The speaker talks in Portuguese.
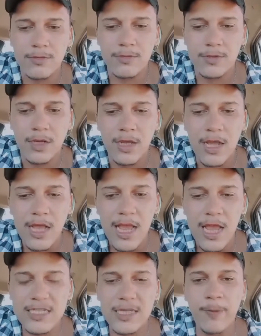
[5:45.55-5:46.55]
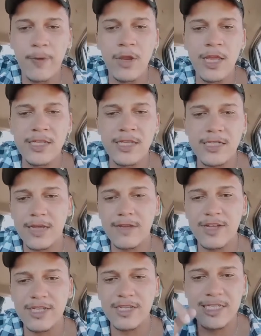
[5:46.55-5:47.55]
A senhora não tem amor nenhum pelo
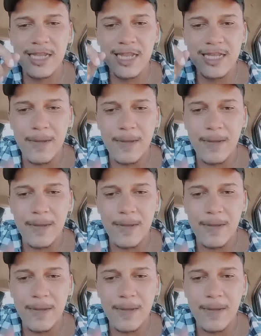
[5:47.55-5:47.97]
próximo.